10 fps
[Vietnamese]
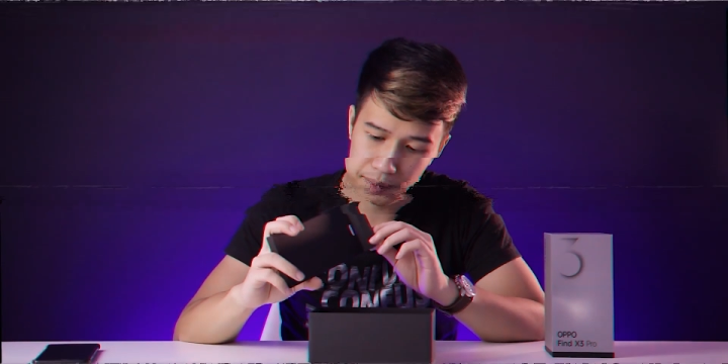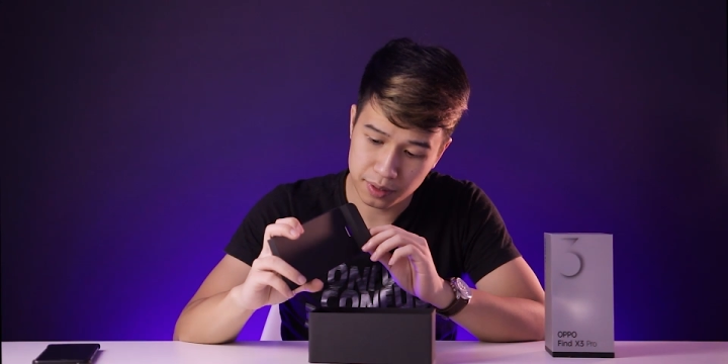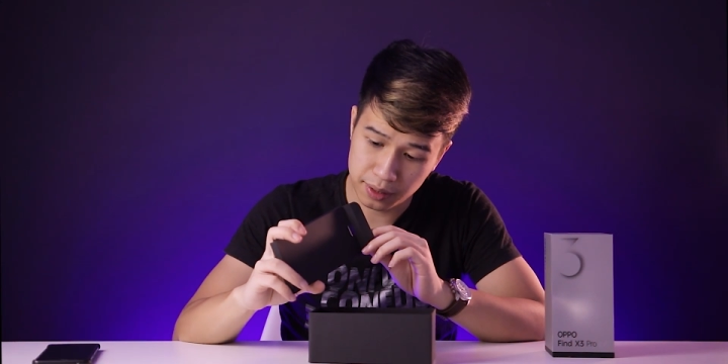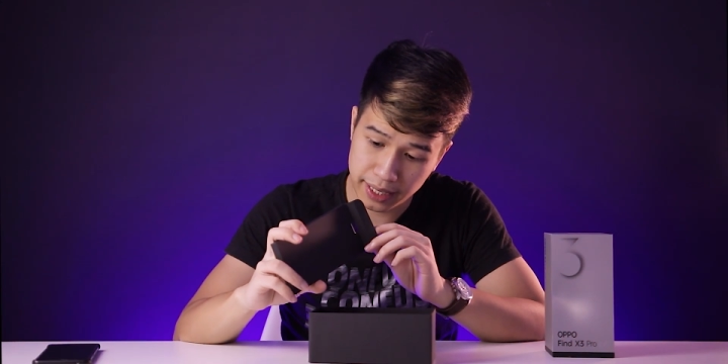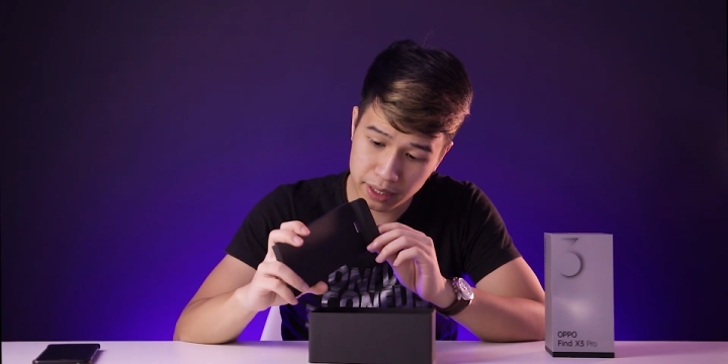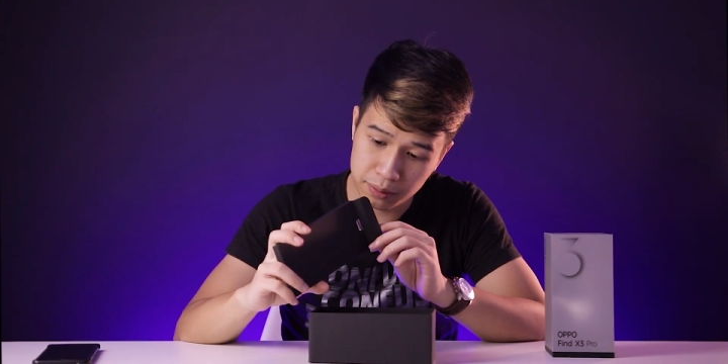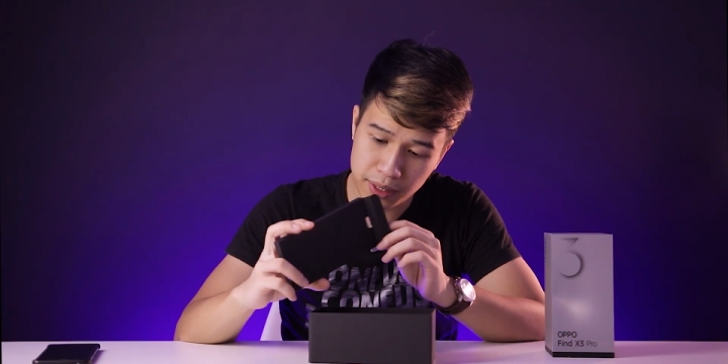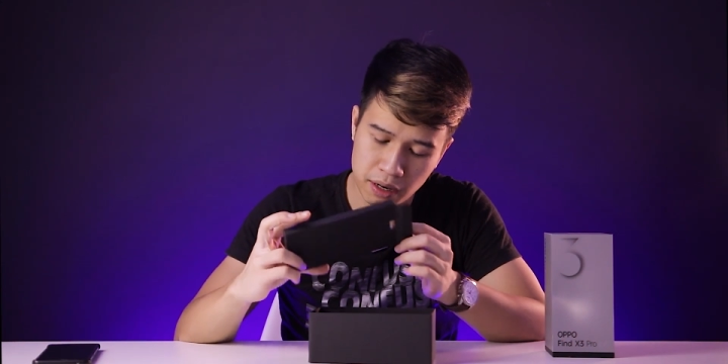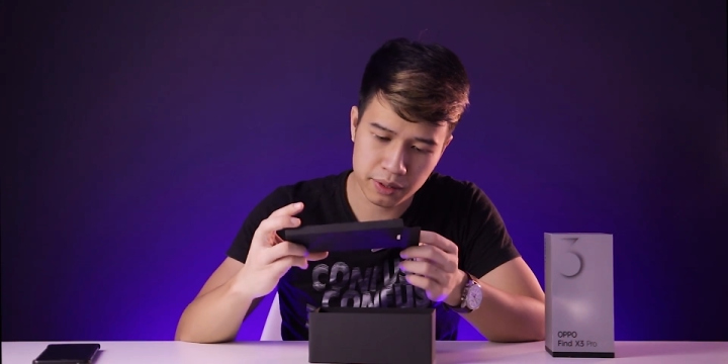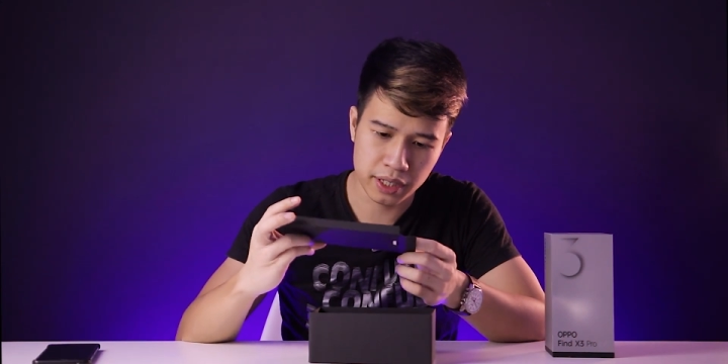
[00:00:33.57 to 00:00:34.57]
Đầu tiên hãy cùng
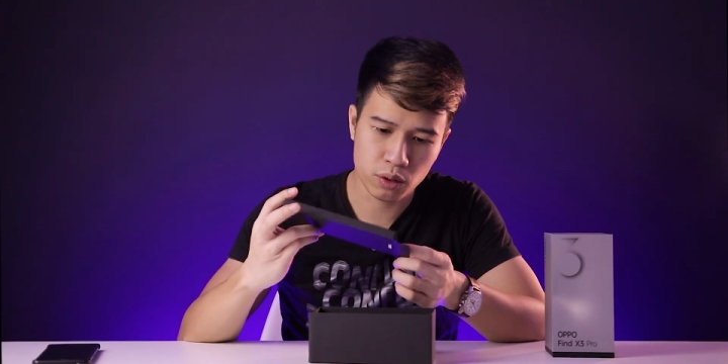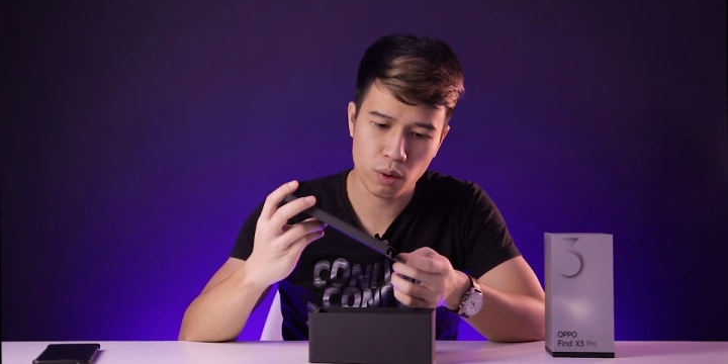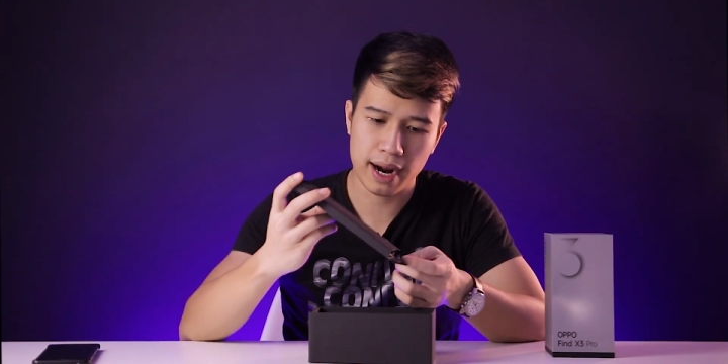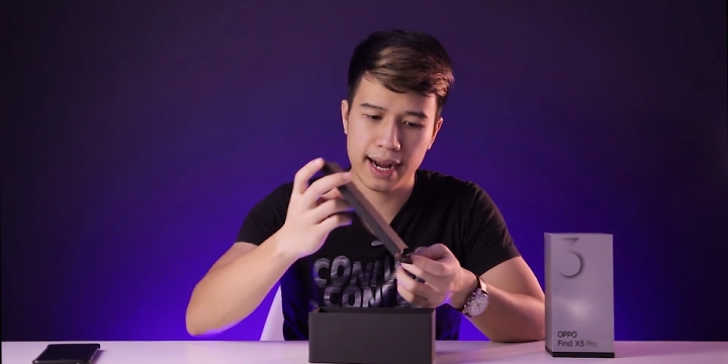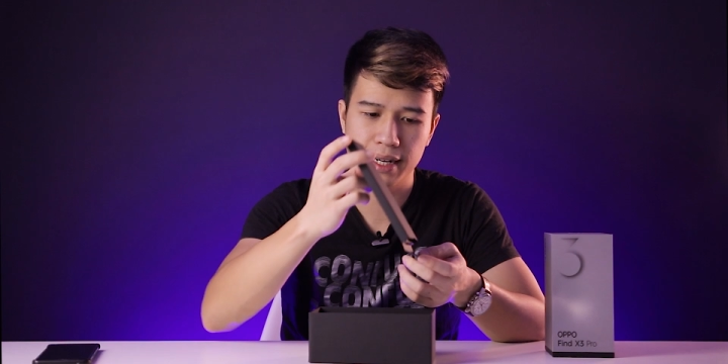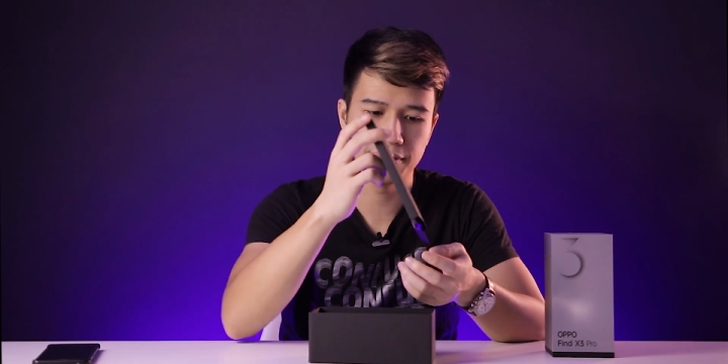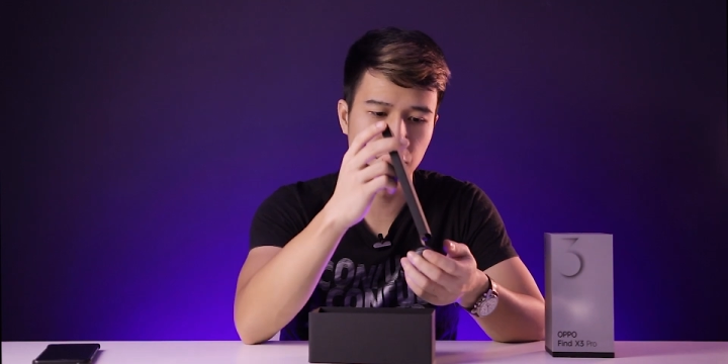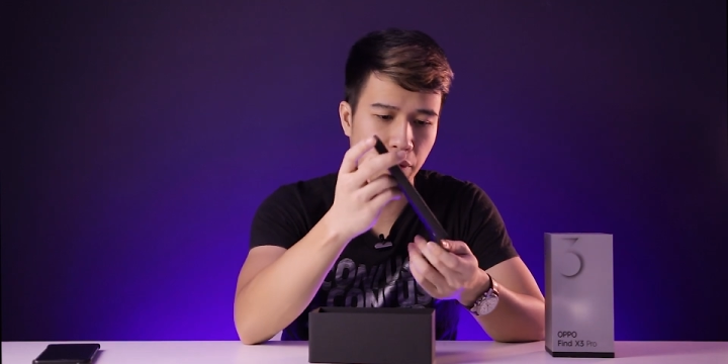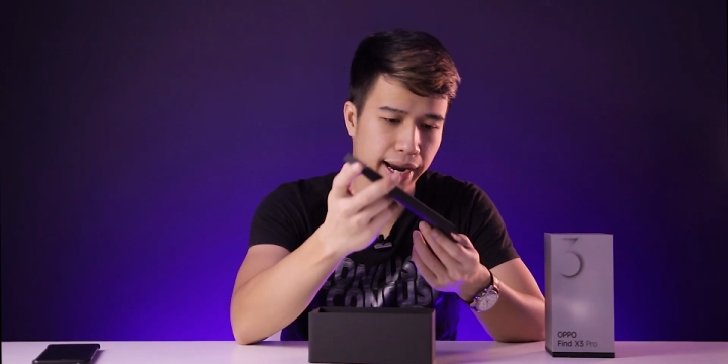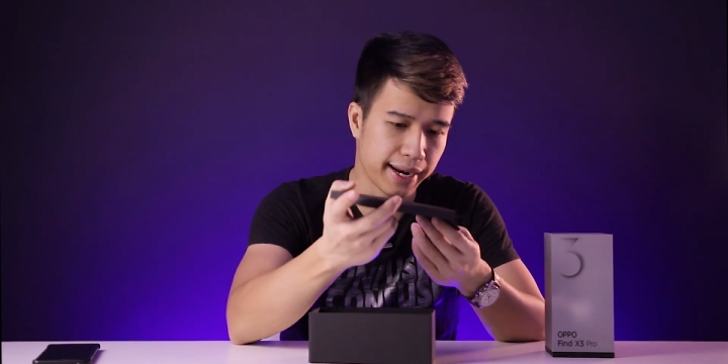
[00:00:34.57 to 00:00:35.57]
nhau nhìn qua
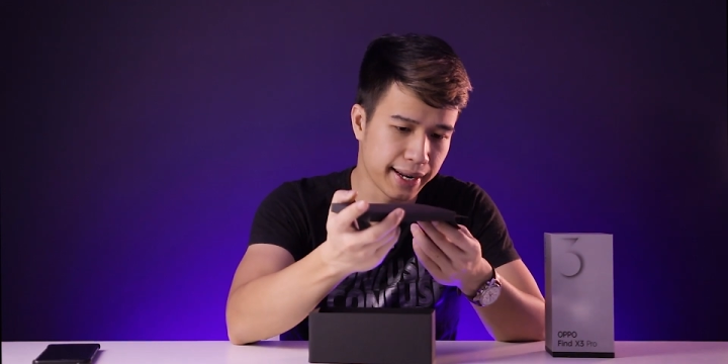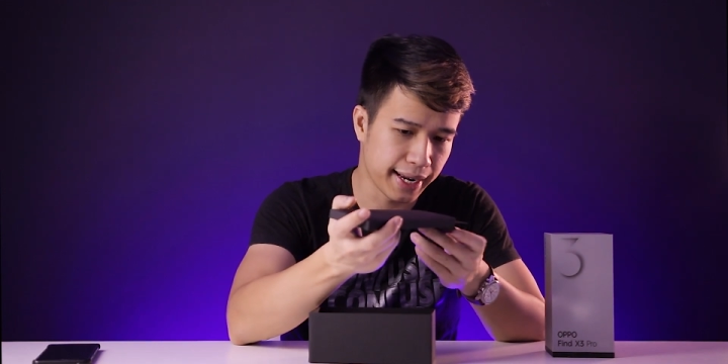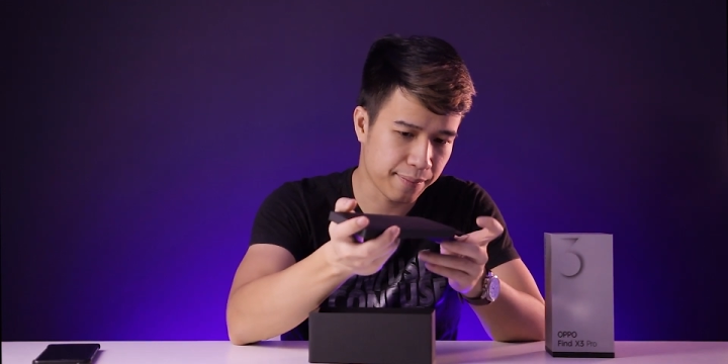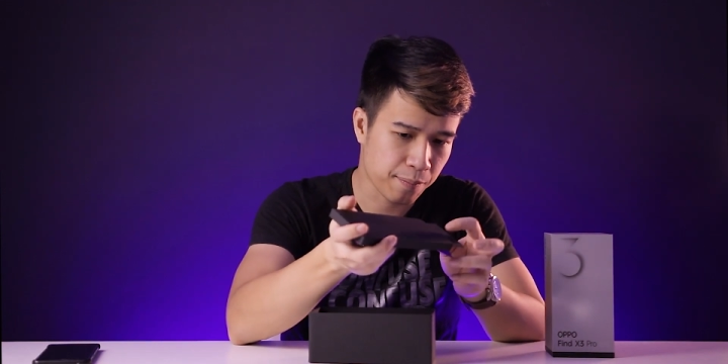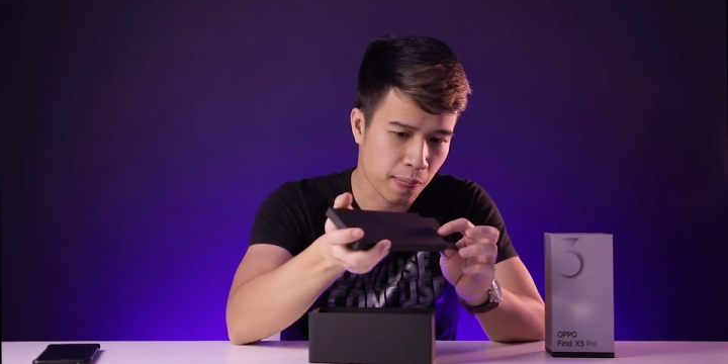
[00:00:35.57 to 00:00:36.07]
phụ kiện đi.